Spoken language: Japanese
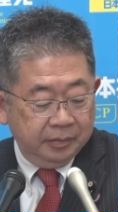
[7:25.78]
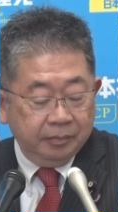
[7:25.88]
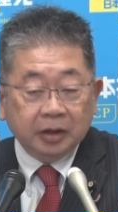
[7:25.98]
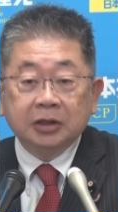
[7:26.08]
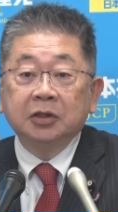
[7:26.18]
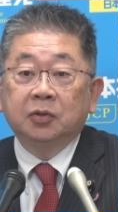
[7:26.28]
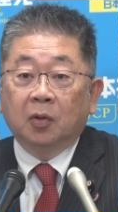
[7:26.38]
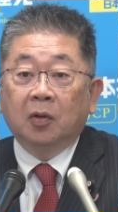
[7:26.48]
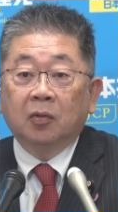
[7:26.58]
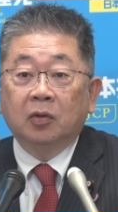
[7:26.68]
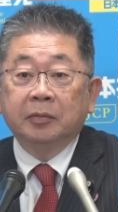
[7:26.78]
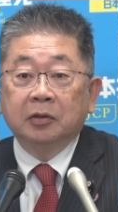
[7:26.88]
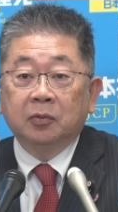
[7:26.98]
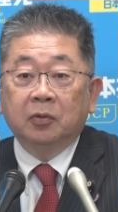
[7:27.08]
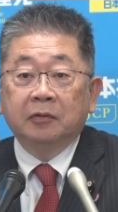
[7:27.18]
まあ、きちんとこれま
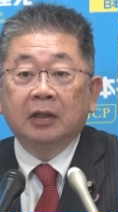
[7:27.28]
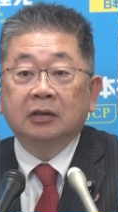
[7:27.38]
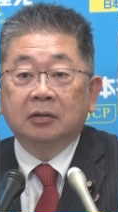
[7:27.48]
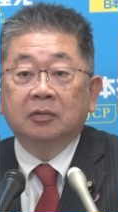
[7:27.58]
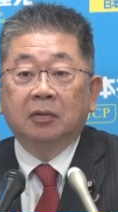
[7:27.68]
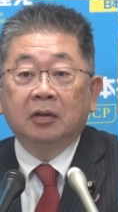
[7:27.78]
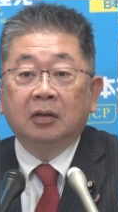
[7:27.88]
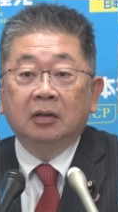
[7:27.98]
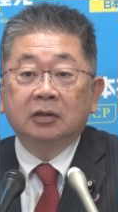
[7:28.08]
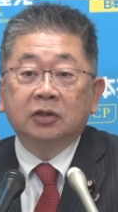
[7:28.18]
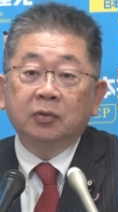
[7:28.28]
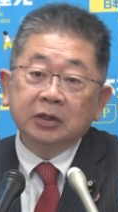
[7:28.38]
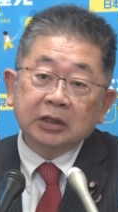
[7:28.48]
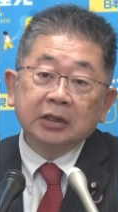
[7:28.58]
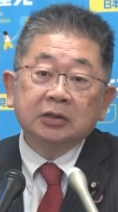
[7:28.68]
での合意が入っていると。消
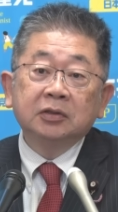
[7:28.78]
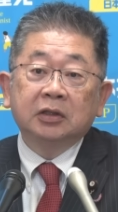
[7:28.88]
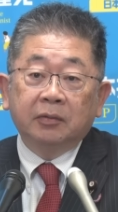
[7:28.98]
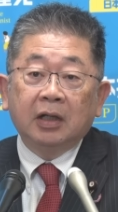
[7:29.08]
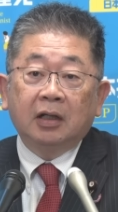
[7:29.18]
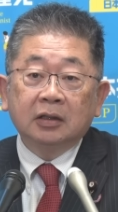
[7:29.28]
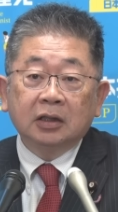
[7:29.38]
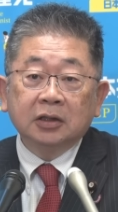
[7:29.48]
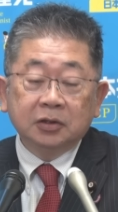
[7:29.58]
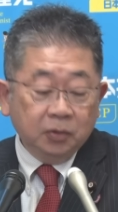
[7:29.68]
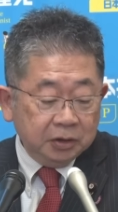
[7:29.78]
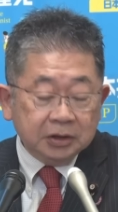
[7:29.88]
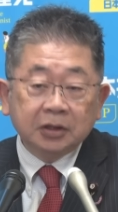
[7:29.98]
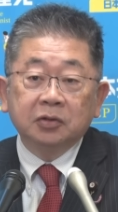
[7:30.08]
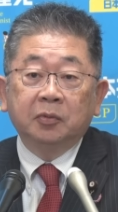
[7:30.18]
費税については、確かに消費
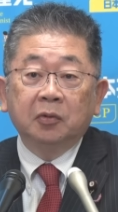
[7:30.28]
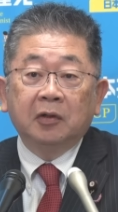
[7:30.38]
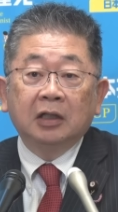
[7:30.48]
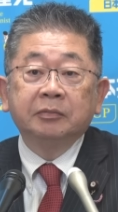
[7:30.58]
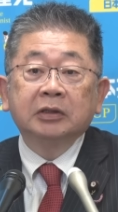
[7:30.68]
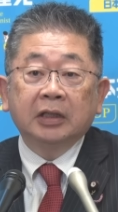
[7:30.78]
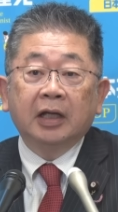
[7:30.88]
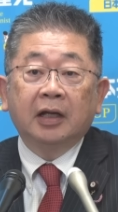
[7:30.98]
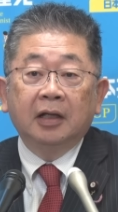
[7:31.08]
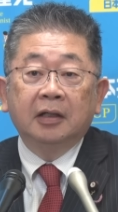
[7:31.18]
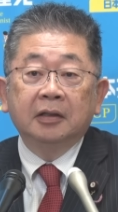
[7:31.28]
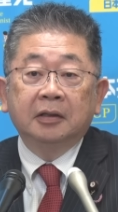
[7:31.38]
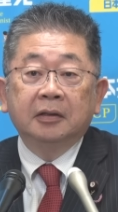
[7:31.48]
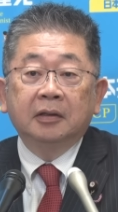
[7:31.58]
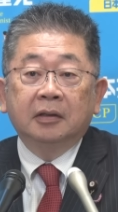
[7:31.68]
税という文言はありません。
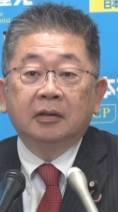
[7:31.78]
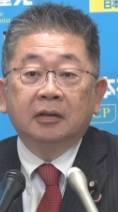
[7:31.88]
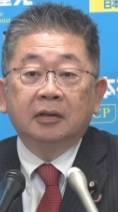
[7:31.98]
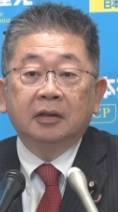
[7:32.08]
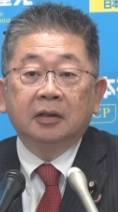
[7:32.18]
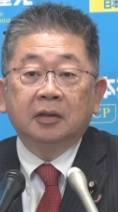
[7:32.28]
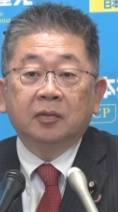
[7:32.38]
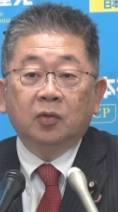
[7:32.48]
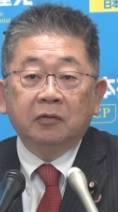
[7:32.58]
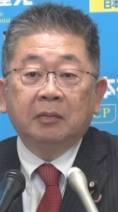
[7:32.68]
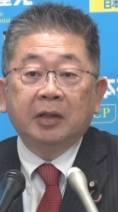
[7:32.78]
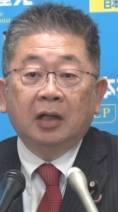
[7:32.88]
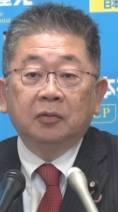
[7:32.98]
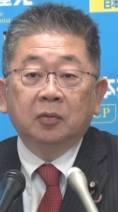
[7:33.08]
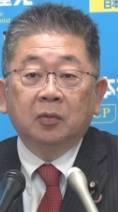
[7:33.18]
で、これはま
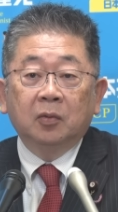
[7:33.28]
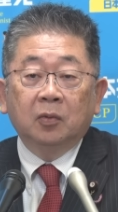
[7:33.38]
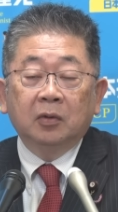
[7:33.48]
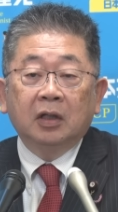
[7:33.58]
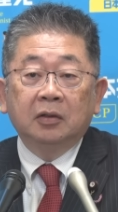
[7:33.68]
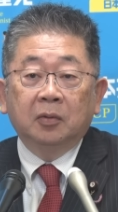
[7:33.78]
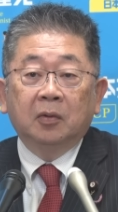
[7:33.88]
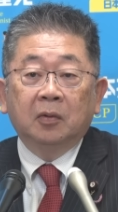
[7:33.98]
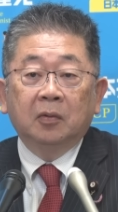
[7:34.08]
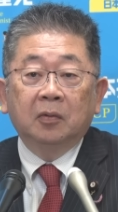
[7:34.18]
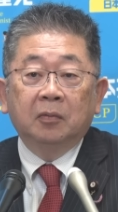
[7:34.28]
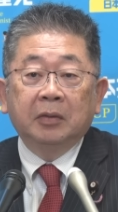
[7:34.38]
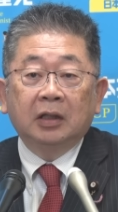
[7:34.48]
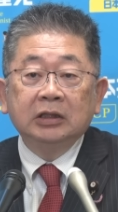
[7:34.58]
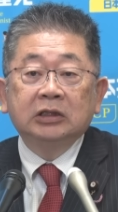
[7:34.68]
あ、あのこの間の、
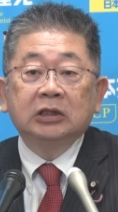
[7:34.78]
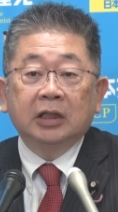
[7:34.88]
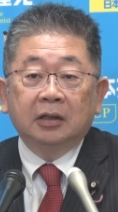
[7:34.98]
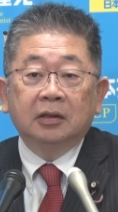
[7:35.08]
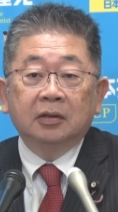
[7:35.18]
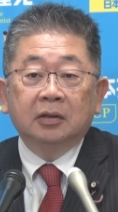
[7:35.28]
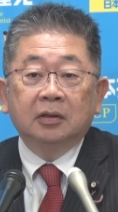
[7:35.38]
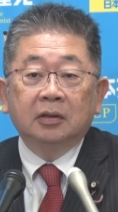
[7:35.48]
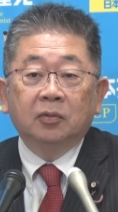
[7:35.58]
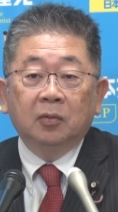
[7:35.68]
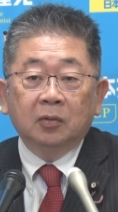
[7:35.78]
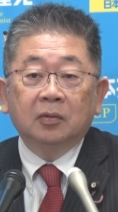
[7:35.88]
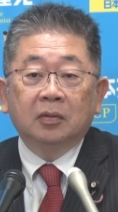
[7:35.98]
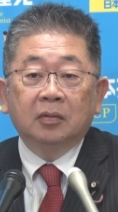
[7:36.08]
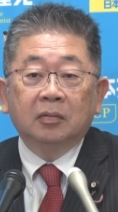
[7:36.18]
まあ、一致点を
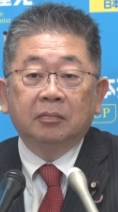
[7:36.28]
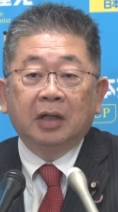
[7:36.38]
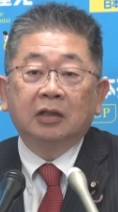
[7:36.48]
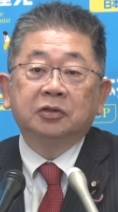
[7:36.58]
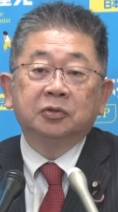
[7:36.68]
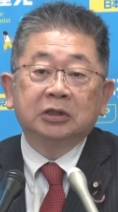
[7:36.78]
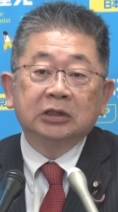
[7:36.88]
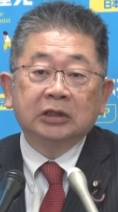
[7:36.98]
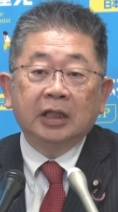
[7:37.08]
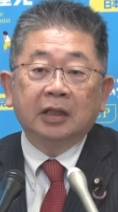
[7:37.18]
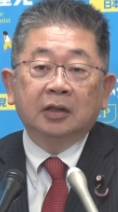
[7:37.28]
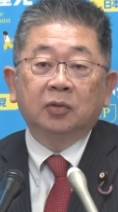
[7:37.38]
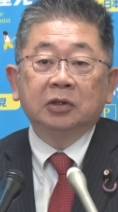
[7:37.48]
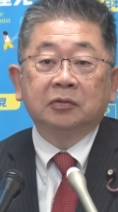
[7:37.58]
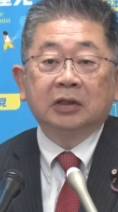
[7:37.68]
まあ、重視して
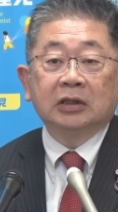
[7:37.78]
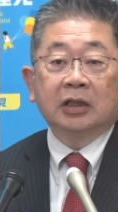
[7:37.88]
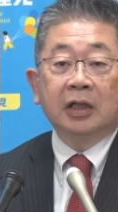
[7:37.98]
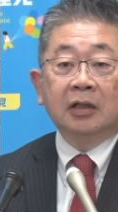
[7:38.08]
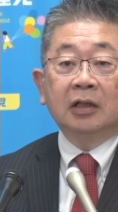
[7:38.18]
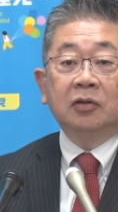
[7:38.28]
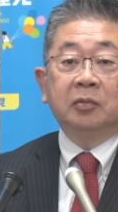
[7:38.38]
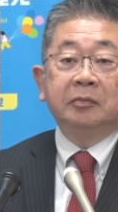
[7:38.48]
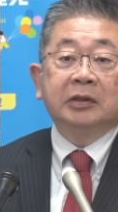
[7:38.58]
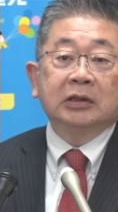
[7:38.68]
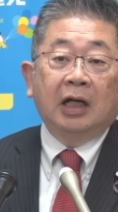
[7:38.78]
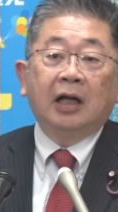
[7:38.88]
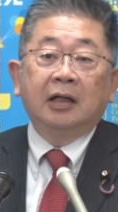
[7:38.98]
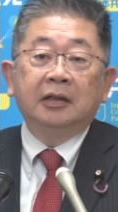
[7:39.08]
取り組んできた結果だと思いますが、